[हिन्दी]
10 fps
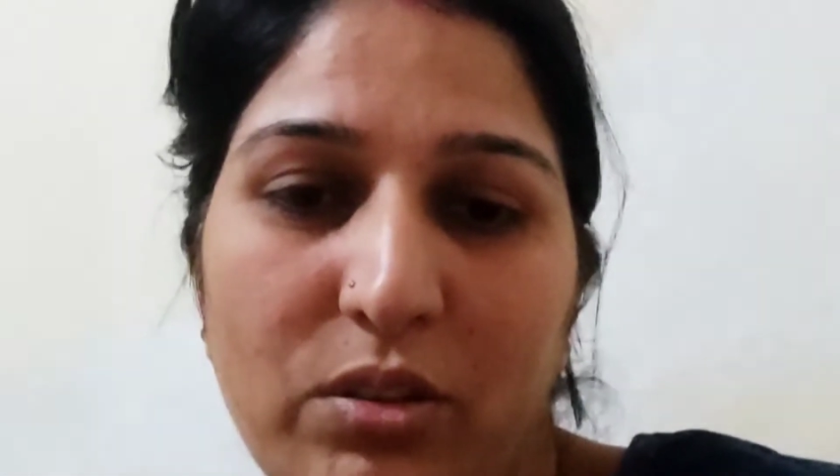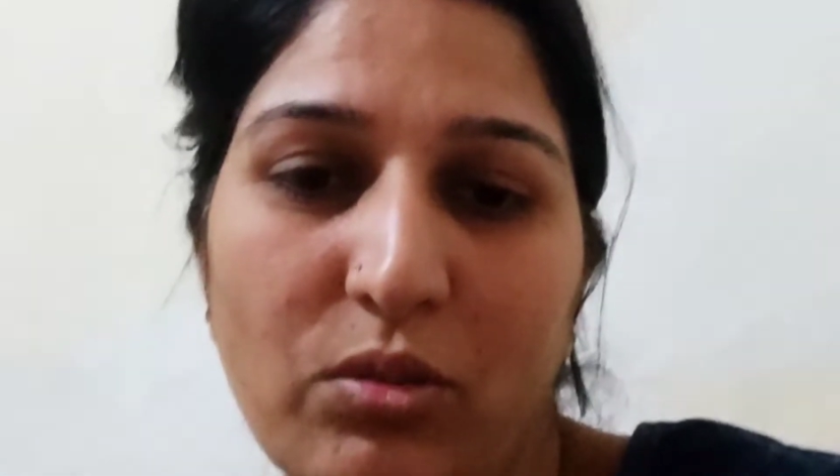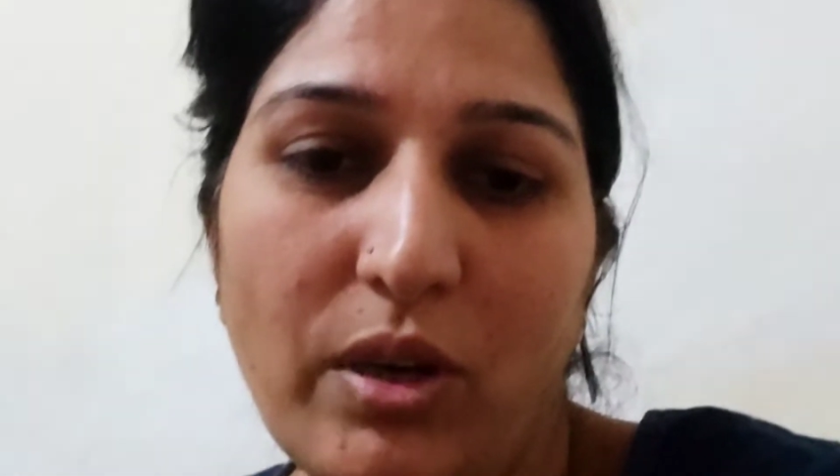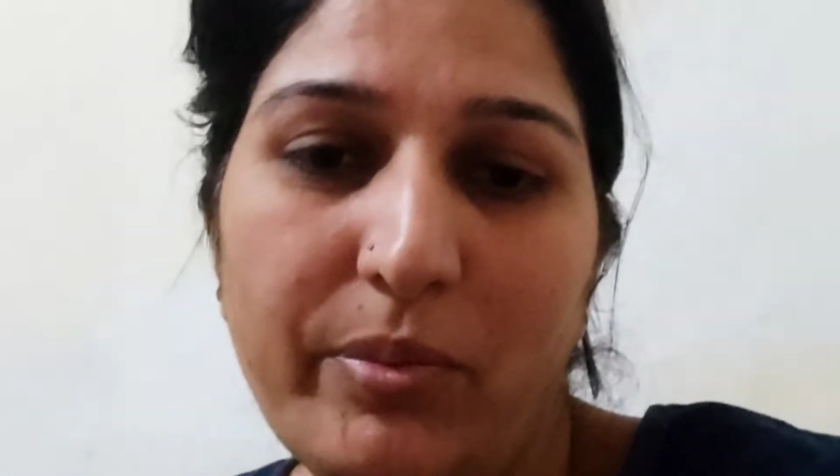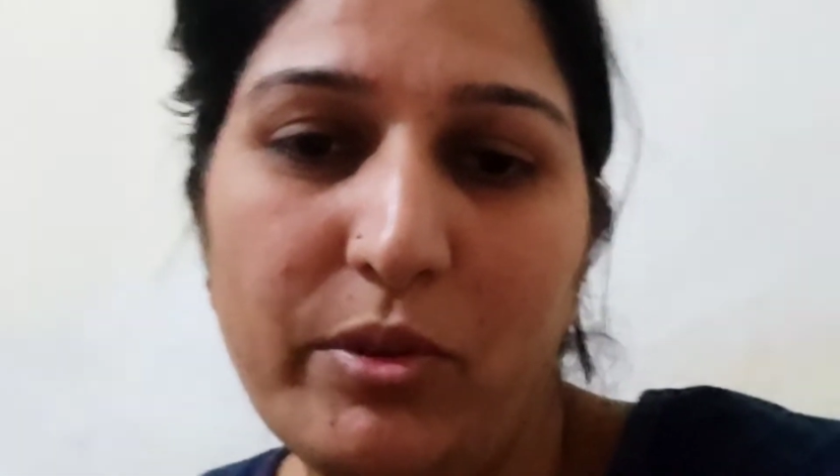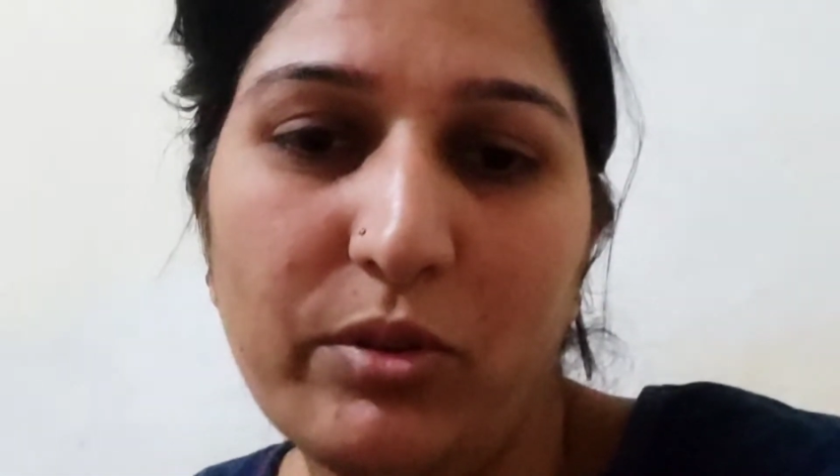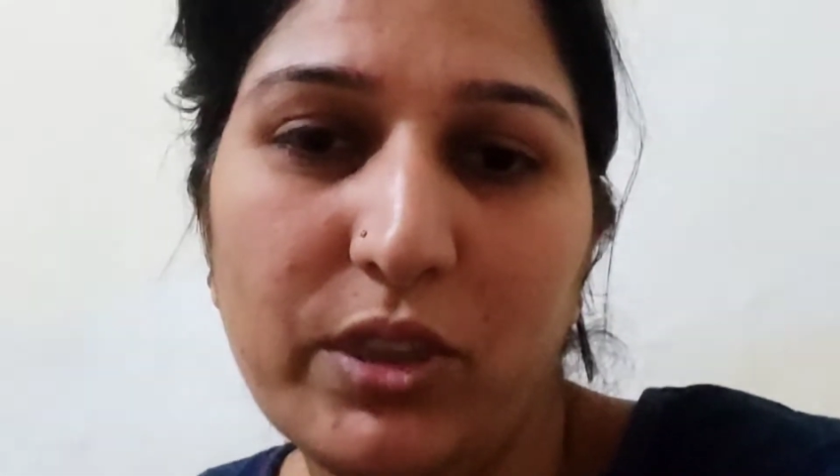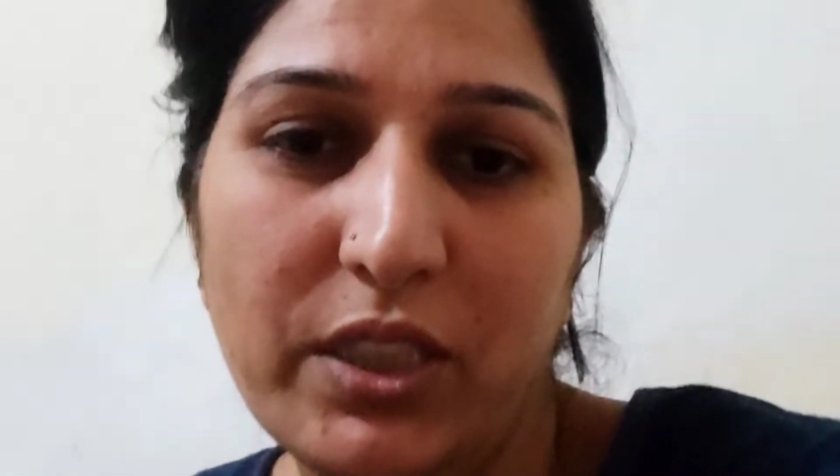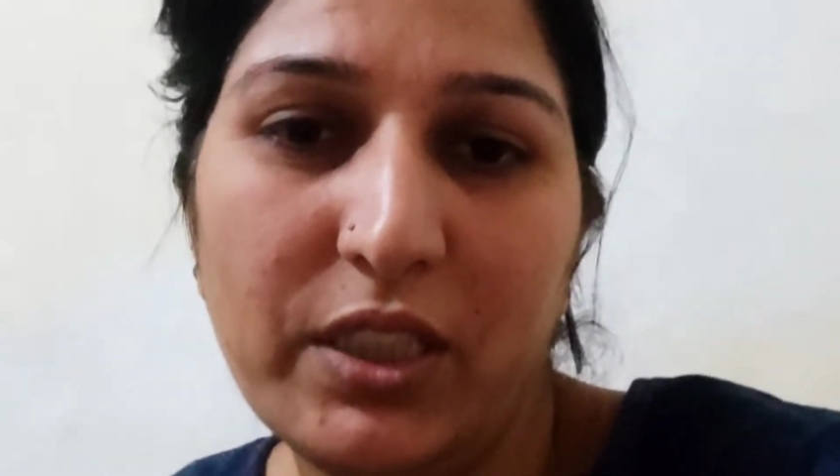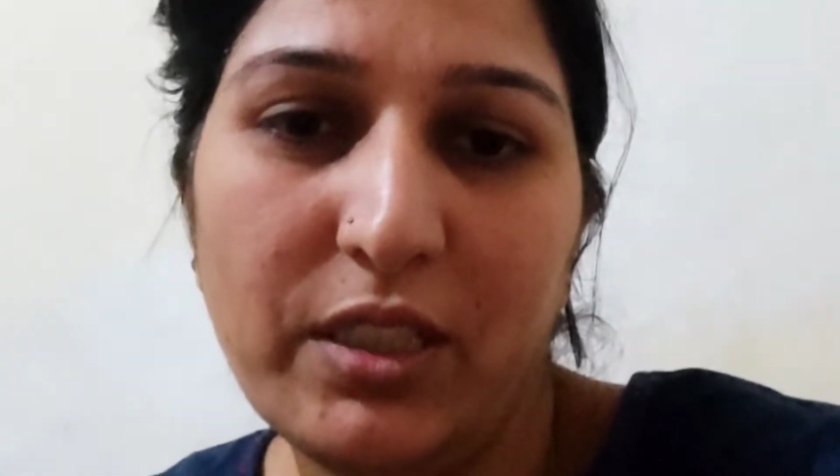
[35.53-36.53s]
तो आप लोग
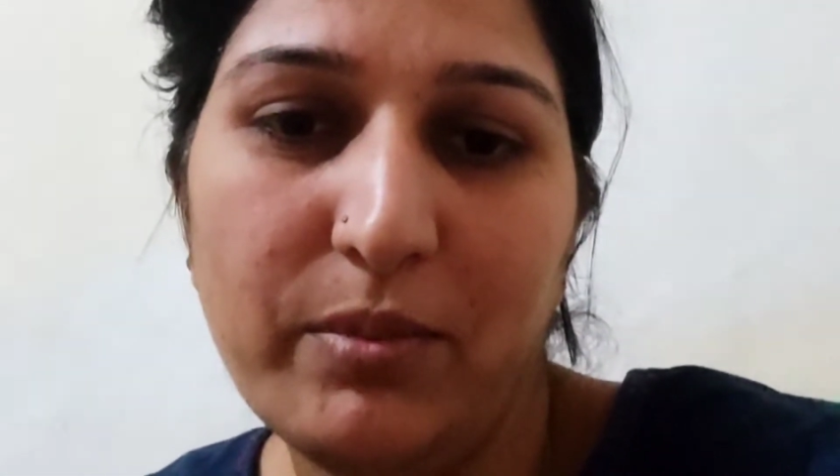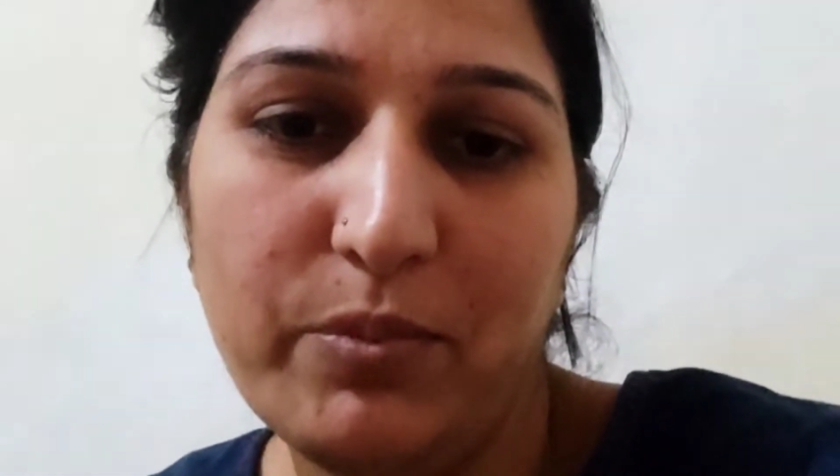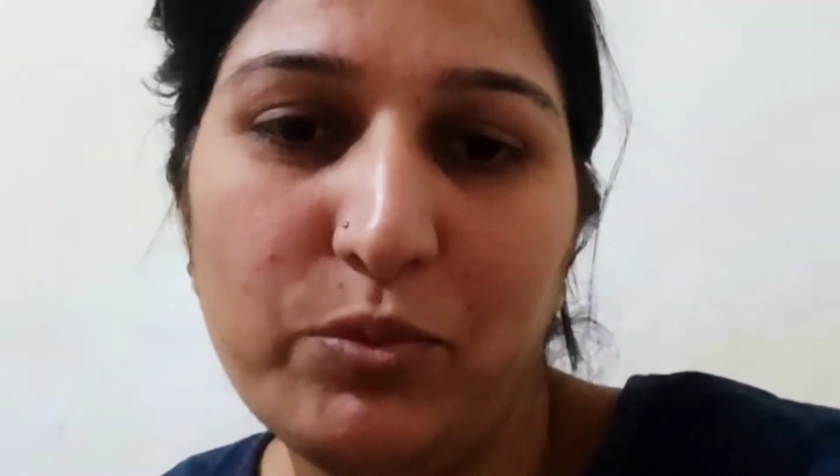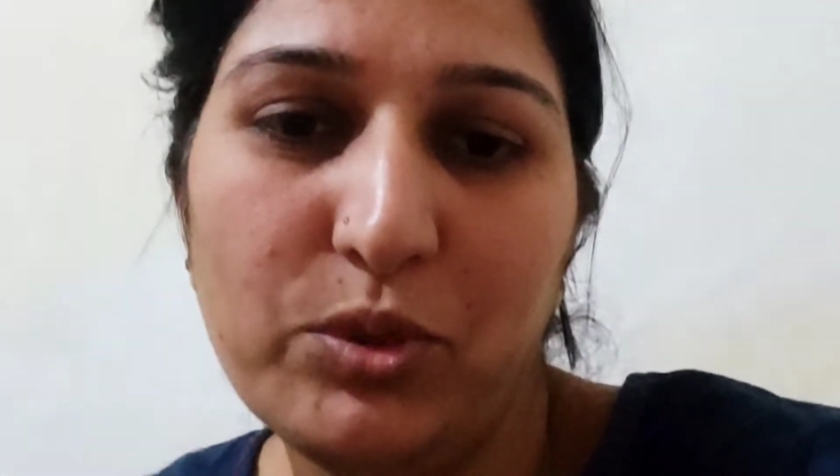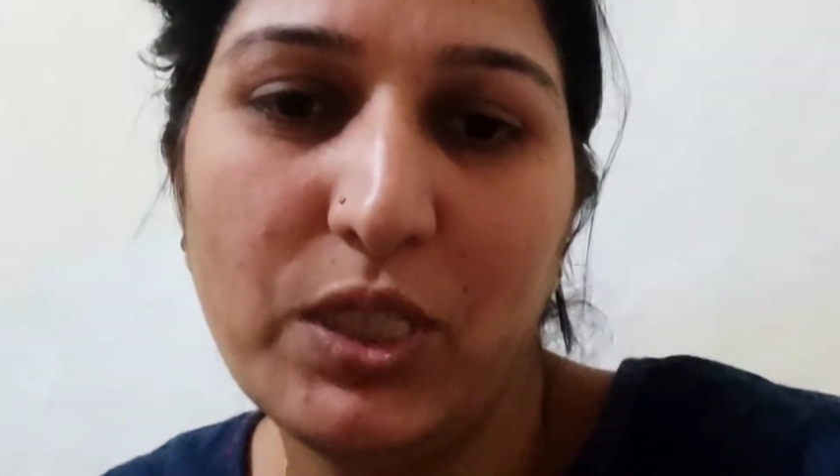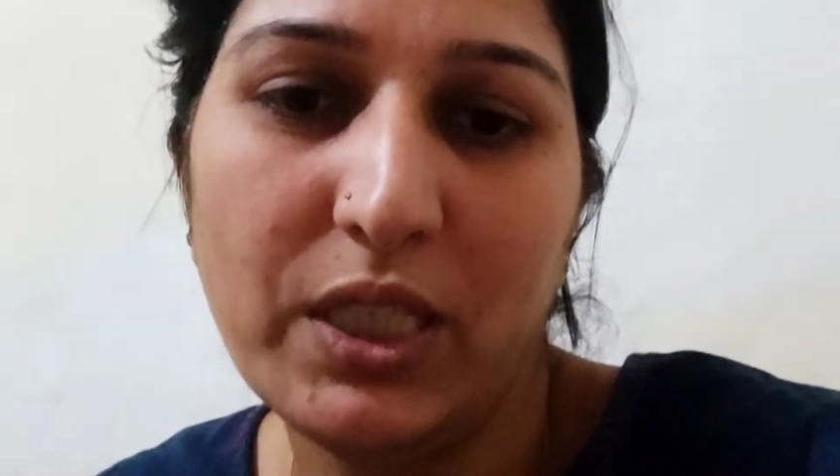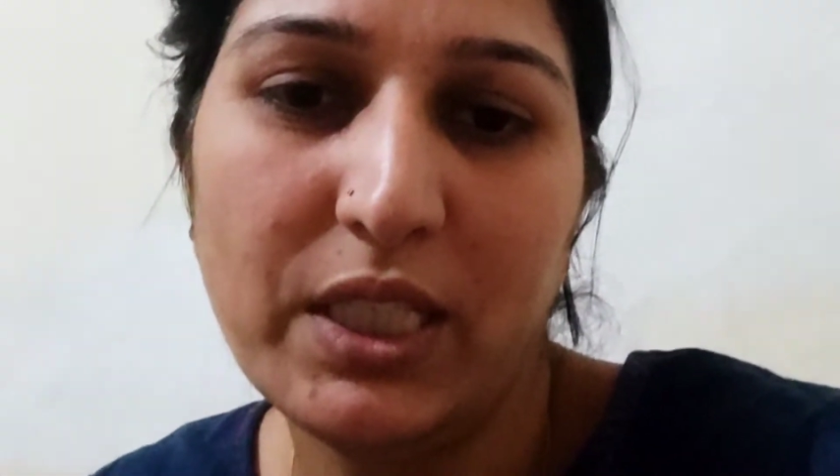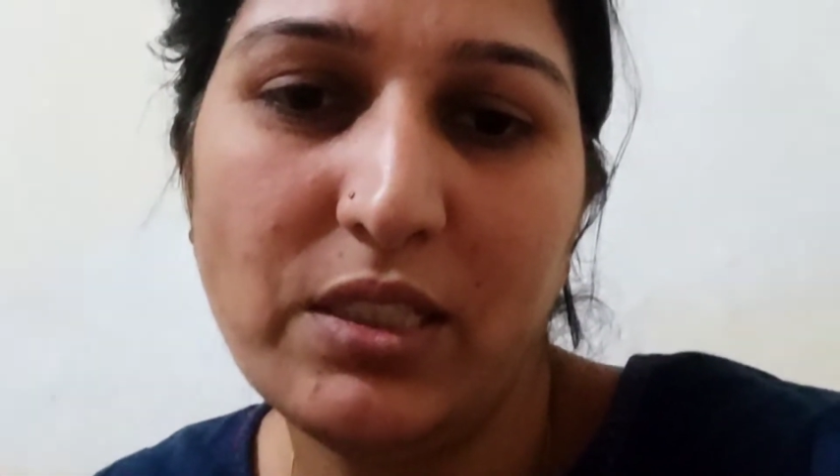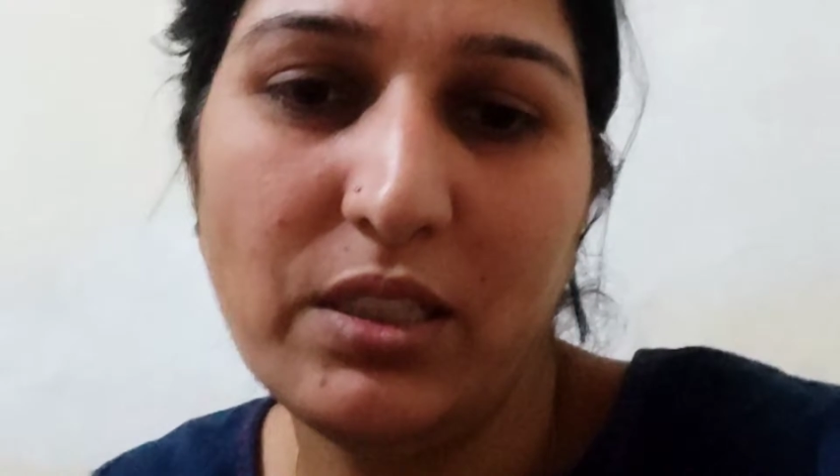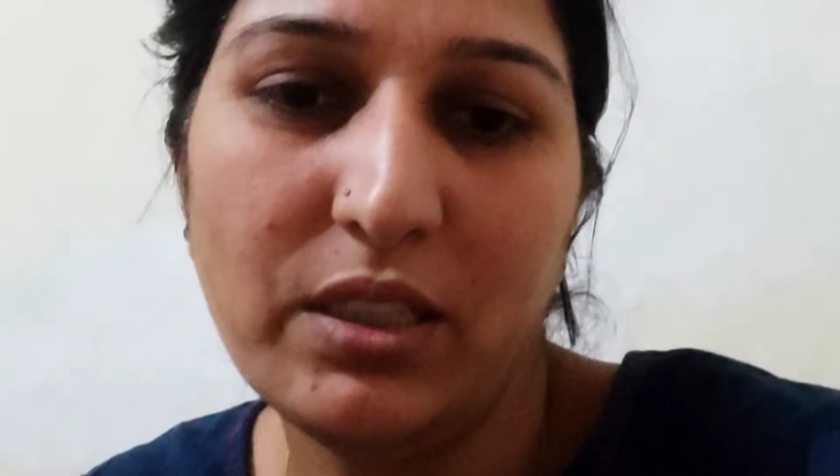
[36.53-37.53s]
देखिए मैं पूजा कैसे